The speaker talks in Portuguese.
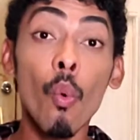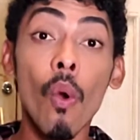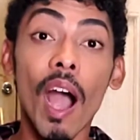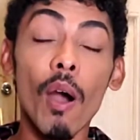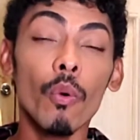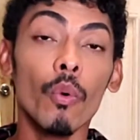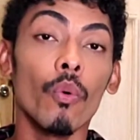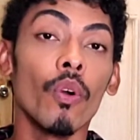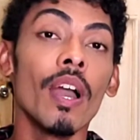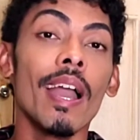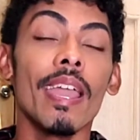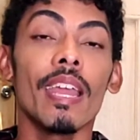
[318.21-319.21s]
o álcool
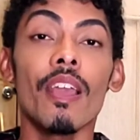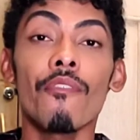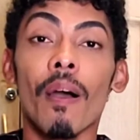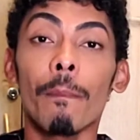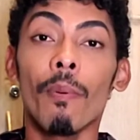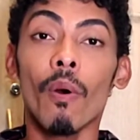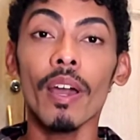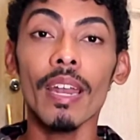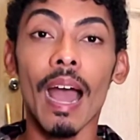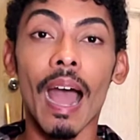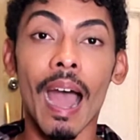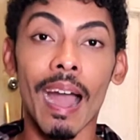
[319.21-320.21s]
ele
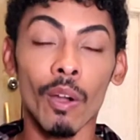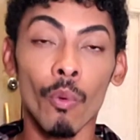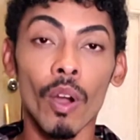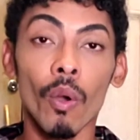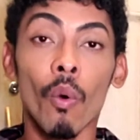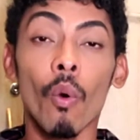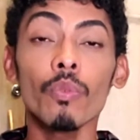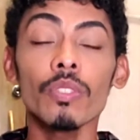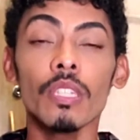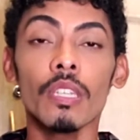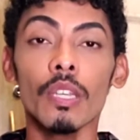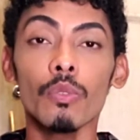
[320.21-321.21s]
evapora a água,
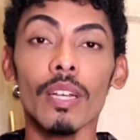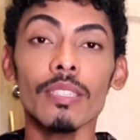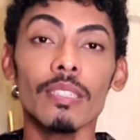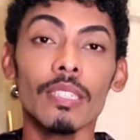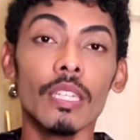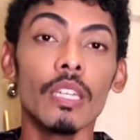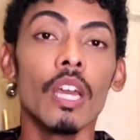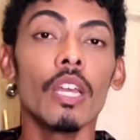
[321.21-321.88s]
conseguindo assim